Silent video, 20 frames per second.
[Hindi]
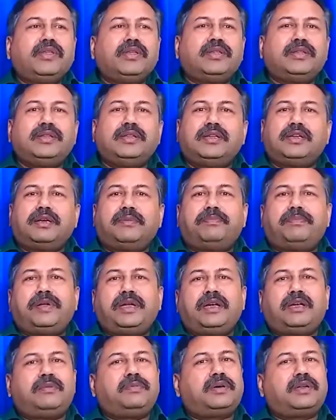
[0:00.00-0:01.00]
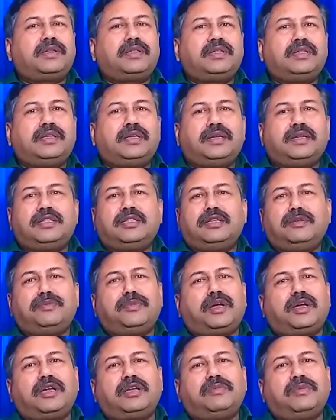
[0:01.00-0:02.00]
जिनका पेट भरती है
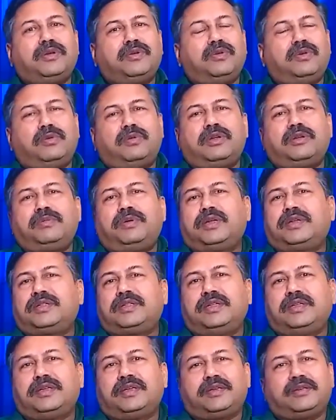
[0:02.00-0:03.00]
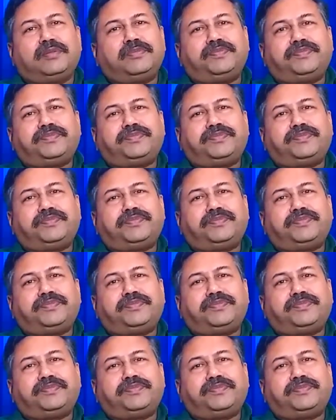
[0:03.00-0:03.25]
दिमाग में गोबर भरती है